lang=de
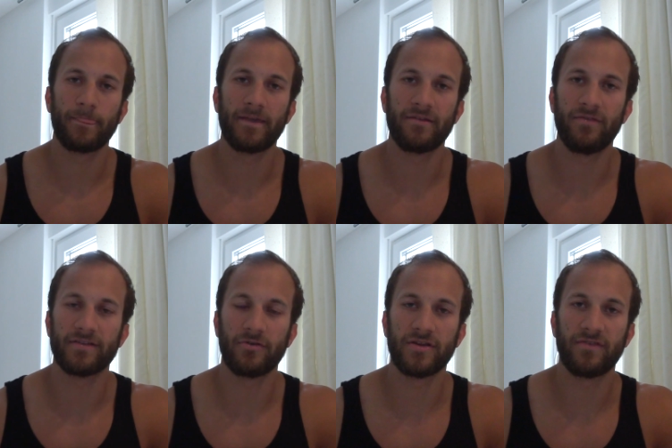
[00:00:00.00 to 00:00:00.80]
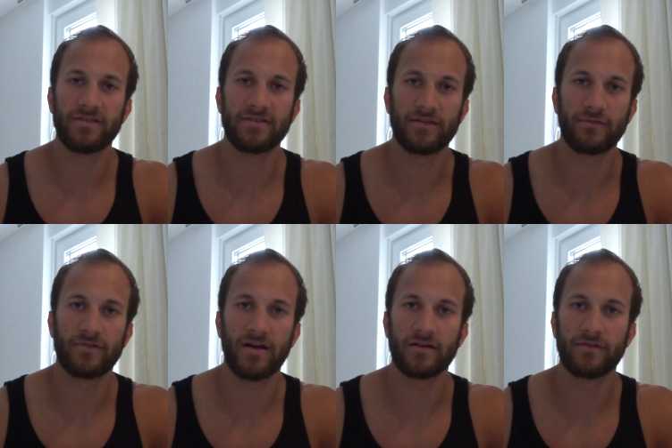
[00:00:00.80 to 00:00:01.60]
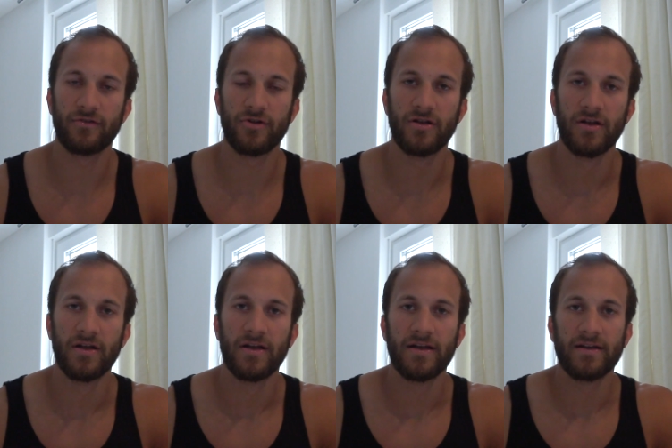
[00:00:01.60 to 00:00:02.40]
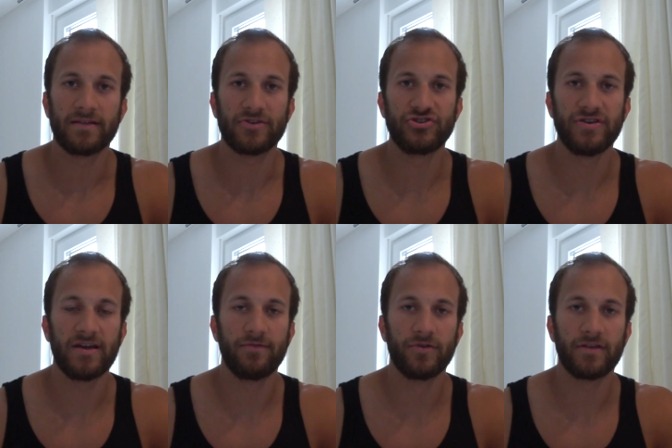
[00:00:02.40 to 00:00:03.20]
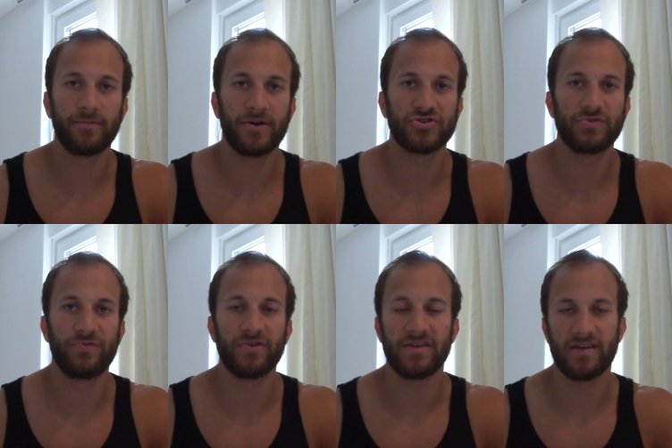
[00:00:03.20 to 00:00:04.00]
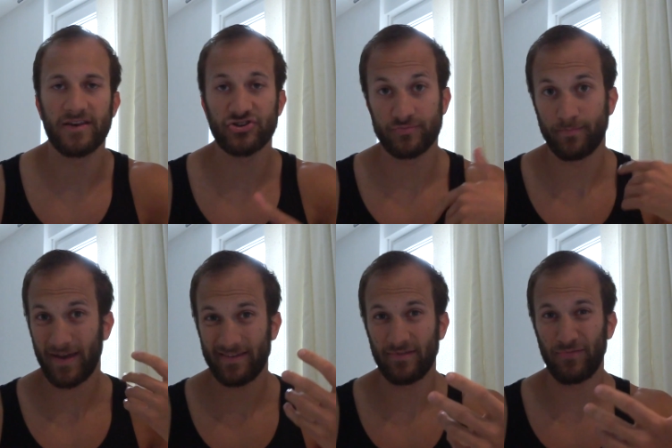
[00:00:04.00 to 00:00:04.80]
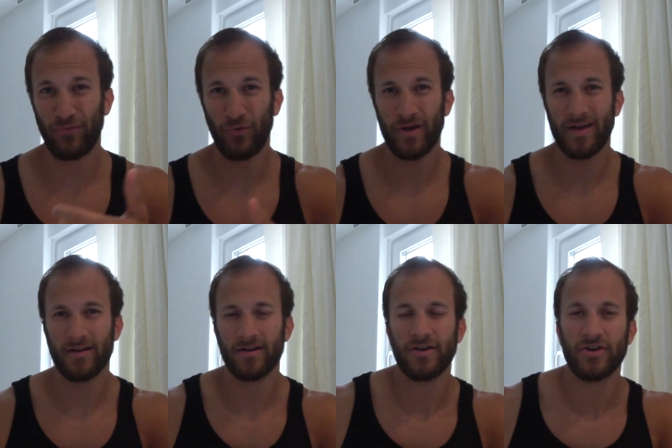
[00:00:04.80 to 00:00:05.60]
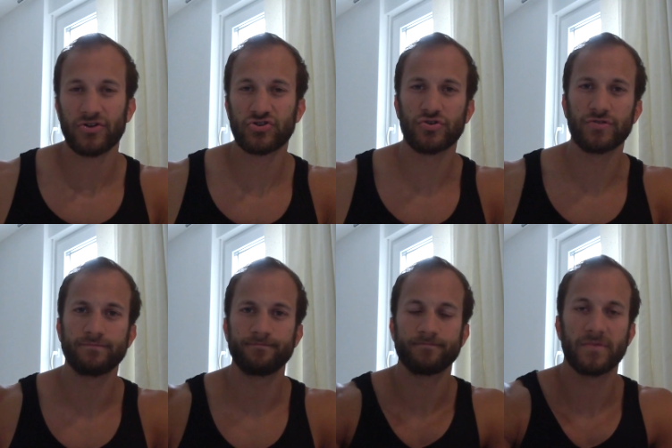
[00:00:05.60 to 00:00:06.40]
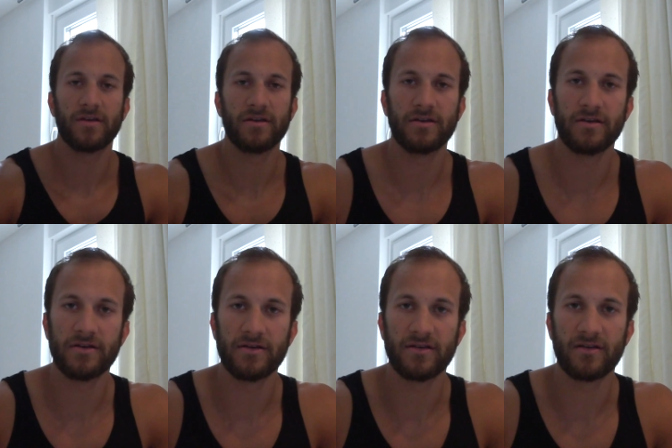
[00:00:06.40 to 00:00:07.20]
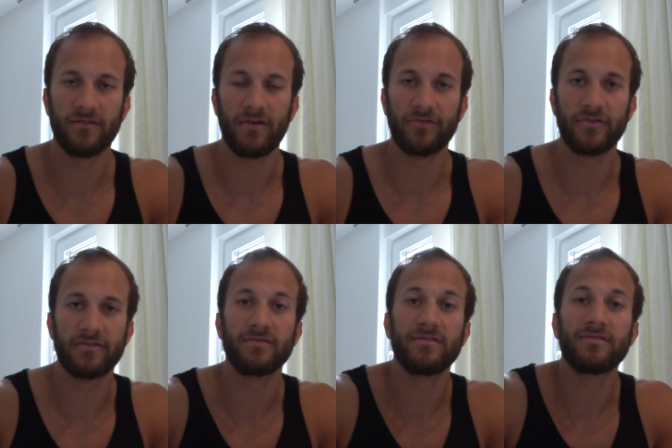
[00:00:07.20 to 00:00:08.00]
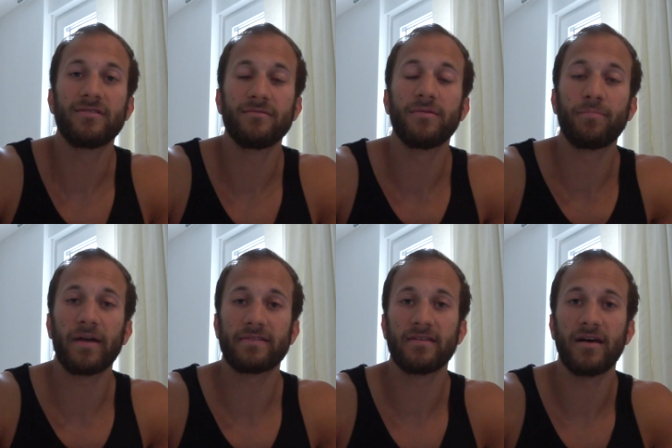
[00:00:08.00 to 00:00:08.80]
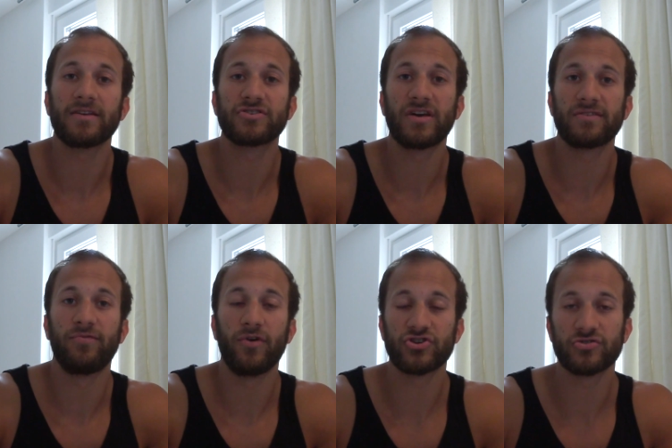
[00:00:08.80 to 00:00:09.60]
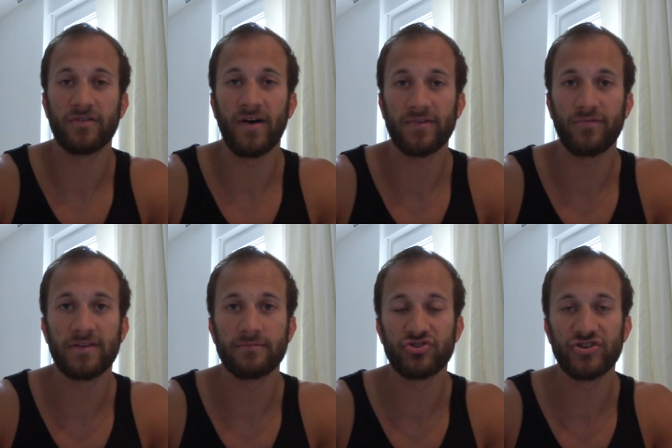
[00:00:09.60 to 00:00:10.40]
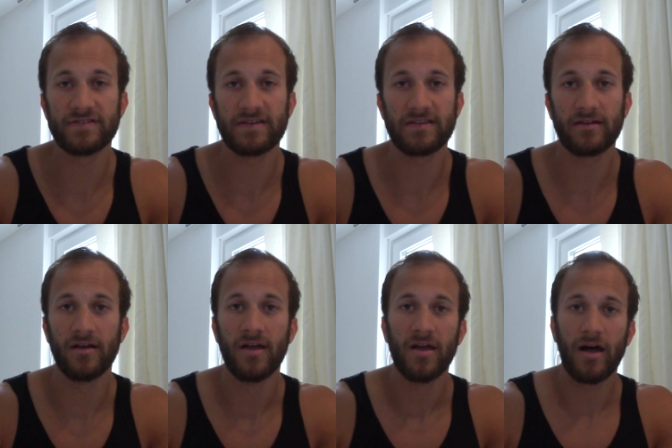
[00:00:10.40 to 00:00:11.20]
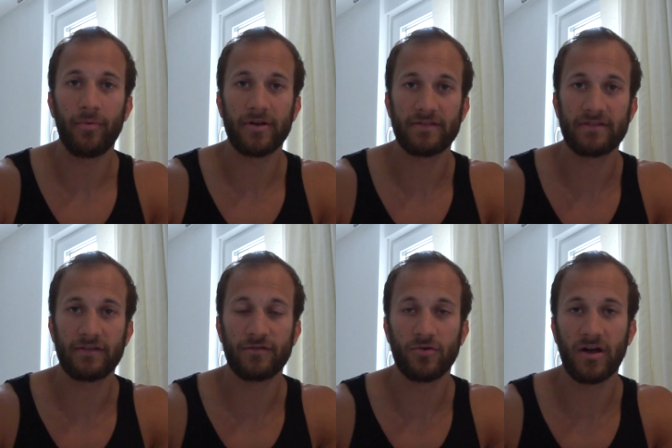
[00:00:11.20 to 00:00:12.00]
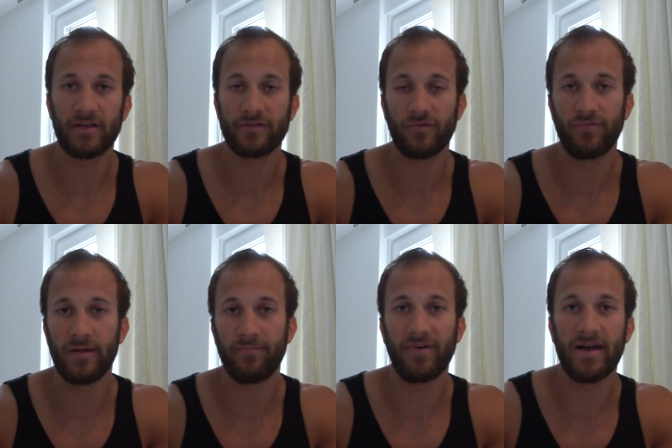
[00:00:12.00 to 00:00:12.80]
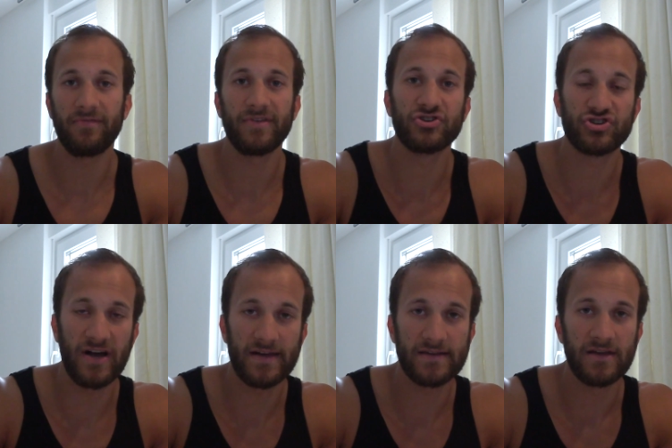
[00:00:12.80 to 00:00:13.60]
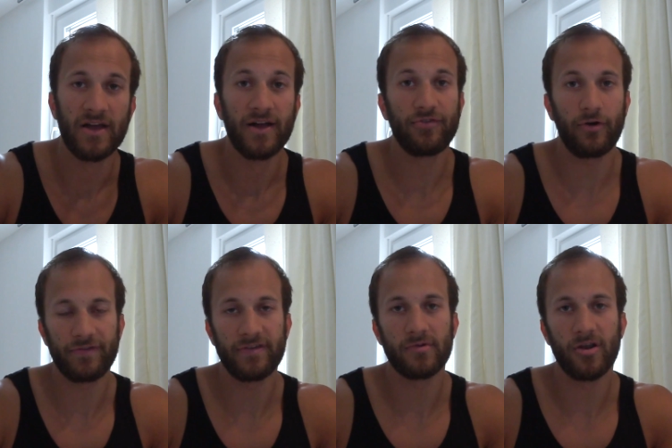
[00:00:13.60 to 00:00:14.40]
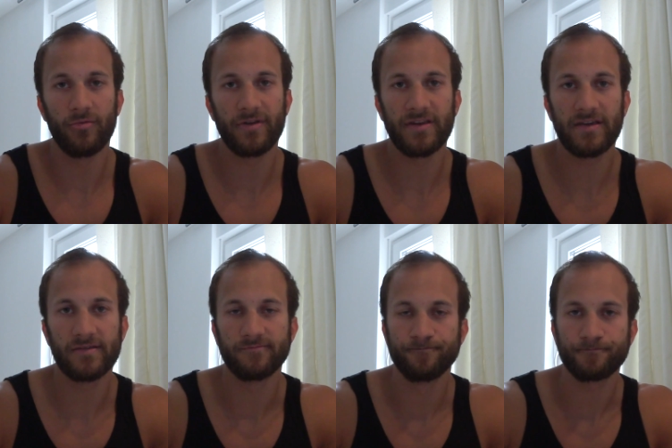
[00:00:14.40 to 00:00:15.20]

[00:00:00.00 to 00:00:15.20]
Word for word: ich weiß auch nicht, was ich dazu sagen soll. Der Schiri wurde zwar schon von der italienischen Presse vorher schon, äh, also die, die, Presse hat, hat vorher schon gewarnt vor diesem Schiedsrichter, aber dass der so katastrophal pfeift, ist schade. Trotzdem glaube ich nicht,